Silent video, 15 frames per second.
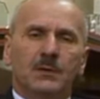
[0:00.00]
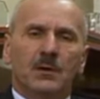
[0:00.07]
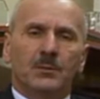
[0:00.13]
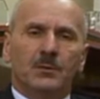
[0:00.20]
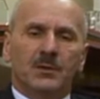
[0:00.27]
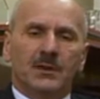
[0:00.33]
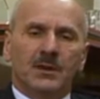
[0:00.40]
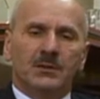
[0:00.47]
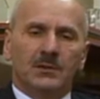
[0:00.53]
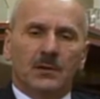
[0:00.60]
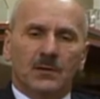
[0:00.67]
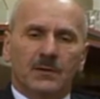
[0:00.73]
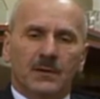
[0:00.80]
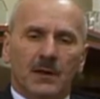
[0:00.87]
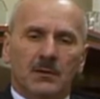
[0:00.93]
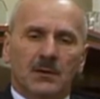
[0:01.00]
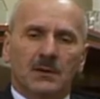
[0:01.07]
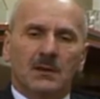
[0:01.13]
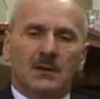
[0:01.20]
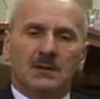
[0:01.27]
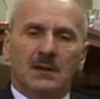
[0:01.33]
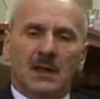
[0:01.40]
było podjęcie uchwały
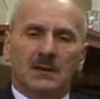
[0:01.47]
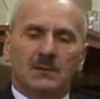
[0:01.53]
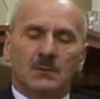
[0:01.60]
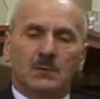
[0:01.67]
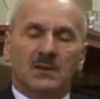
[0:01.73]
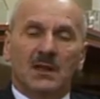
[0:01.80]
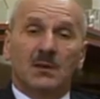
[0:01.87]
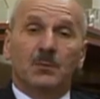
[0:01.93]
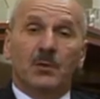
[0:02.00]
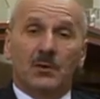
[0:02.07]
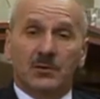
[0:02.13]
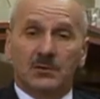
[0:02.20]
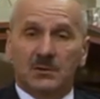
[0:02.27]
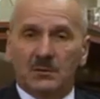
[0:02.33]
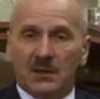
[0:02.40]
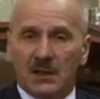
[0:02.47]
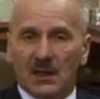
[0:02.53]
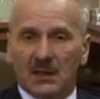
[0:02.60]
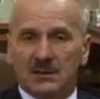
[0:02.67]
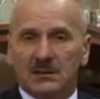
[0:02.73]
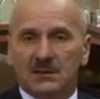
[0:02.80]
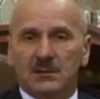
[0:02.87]
na skutek
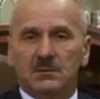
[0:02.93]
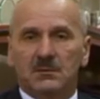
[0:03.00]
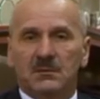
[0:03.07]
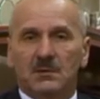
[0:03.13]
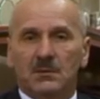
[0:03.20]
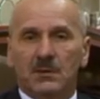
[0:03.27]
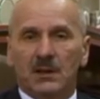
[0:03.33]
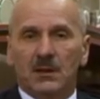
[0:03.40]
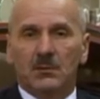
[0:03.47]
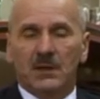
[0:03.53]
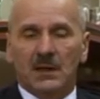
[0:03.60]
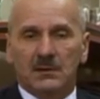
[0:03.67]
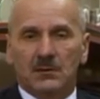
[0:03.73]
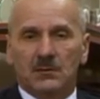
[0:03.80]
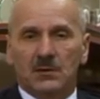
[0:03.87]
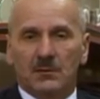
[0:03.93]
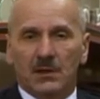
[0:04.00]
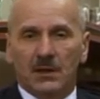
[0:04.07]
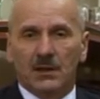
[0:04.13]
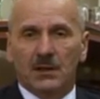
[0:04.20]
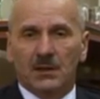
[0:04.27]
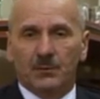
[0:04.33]
porozumienia z gminą miasto
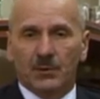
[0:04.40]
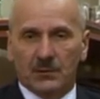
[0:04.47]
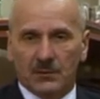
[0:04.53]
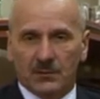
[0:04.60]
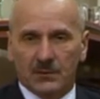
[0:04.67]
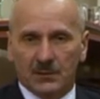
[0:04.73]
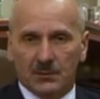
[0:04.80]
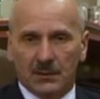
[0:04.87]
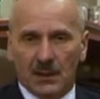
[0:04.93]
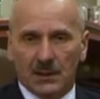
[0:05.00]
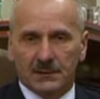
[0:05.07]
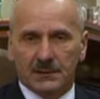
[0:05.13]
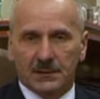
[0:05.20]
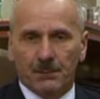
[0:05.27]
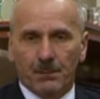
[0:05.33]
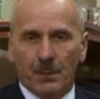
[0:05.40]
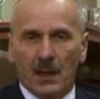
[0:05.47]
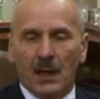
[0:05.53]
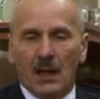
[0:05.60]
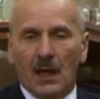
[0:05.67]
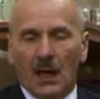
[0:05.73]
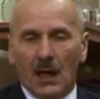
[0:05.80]
Toma, y, Piotrków Trybunalskim.
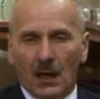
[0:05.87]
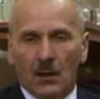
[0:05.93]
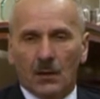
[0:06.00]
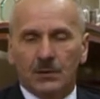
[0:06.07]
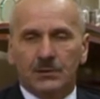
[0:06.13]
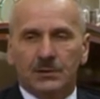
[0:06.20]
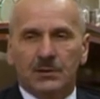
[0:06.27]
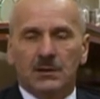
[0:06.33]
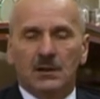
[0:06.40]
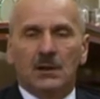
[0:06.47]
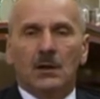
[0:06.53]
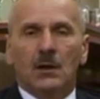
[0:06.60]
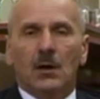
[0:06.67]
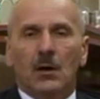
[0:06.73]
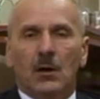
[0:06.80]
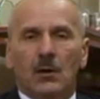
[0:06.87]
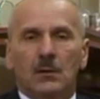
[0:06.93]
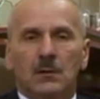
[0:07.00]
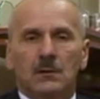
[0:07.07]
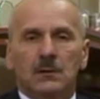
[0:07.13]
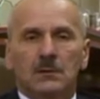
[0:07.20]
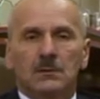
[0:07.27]
A chodzi
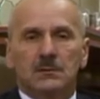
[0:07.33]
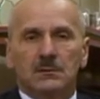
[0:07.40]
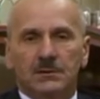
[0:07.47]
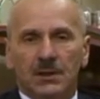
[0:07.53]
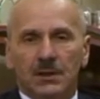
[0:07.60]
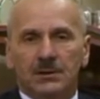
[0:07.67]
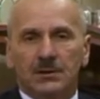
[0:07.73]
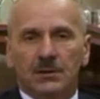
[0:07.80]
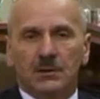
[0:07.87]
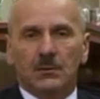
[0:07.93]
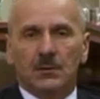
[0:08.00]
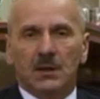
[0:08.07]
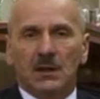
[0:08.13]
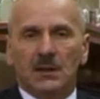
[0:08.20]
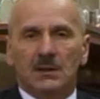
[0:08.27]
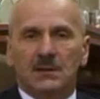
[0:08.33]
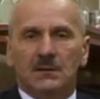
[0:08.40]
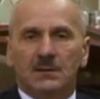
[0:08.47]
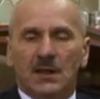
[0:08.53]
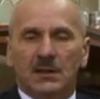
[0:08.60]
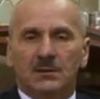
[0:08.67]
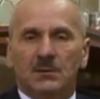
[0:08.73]
o dzieci, które
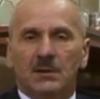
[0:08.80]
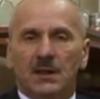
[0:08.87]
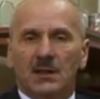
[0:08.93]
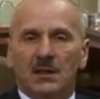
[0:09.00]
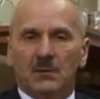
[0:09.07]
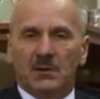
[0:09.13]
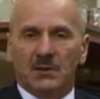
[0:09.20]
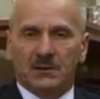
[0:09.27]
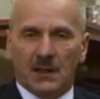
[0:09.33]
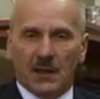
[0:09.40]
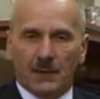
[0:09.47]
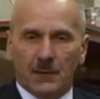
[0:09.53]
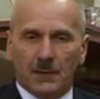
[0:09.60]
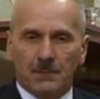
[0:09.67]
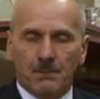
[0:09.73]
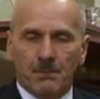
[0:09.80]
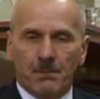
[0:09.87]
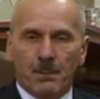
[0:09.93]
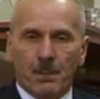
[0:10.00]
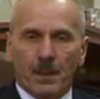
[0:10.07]
w naszym terenie mieszkają